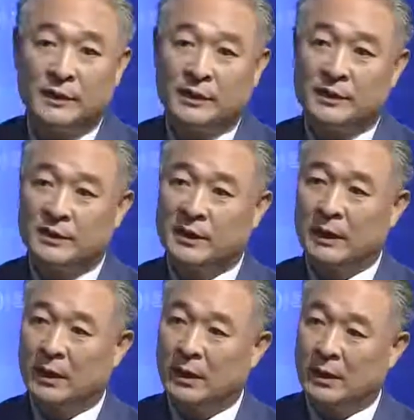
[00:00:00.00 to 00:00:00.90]
그래서
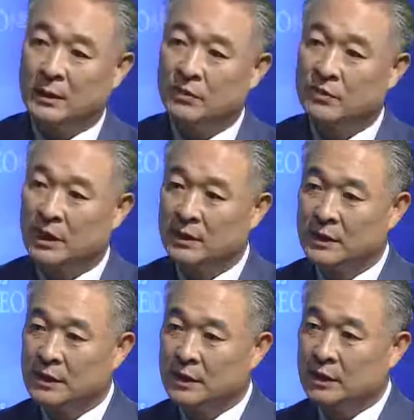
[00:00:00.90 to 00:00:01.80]
저희가 연구한
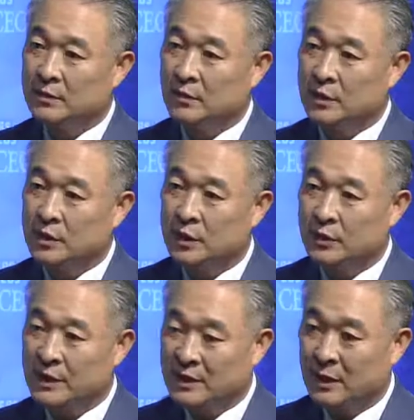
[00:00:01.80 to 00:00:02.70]
것이 지금 저희
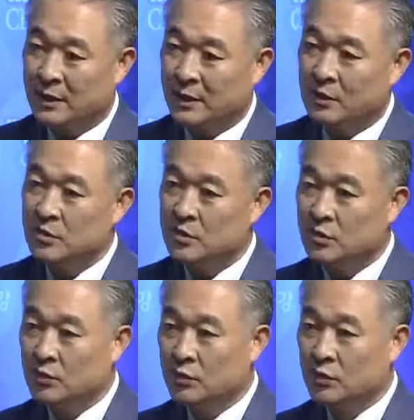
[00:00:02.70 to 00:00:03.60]
회사에
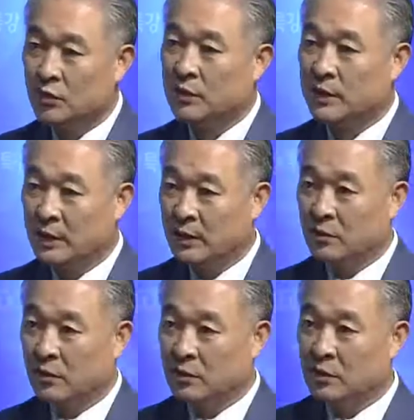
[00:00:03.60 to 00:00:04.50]
연수 호텔이
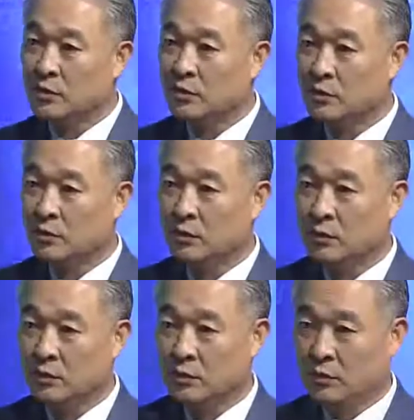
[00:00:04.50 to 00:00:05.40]
있고 연수
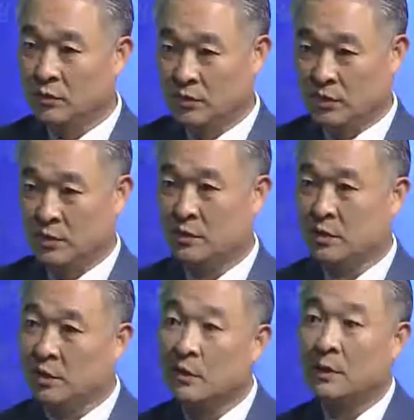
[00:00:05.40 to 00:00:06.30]
어,
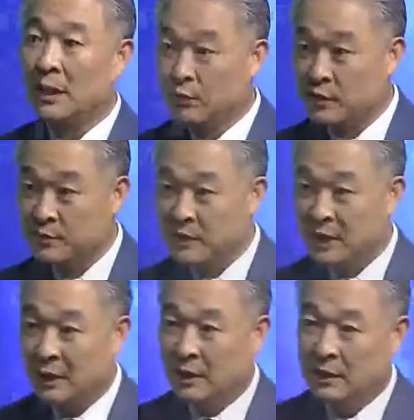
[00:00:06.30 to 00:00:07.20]
경영을 하고
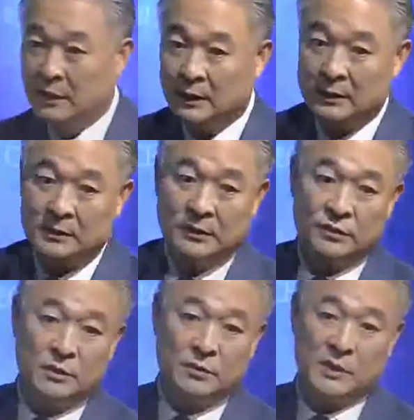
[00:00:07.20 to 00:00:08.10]
있습니다. 그
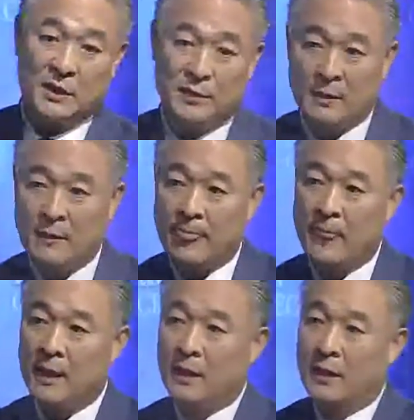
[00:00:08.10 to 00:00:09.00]
이유는 뭐냐면
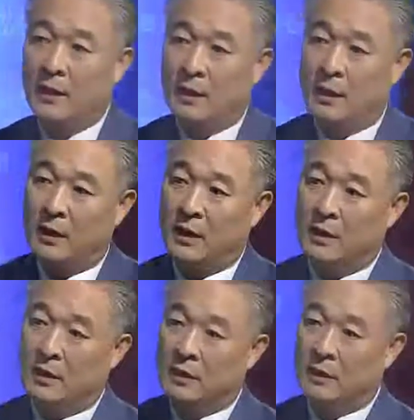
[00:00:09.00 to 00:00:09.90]

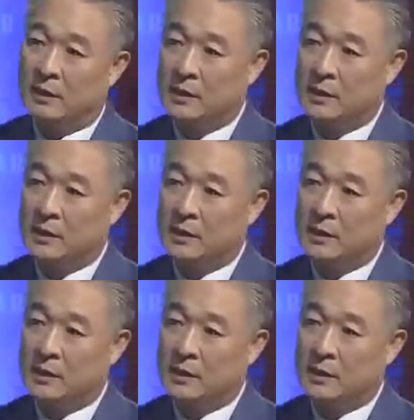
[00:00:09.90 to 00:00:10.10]
아,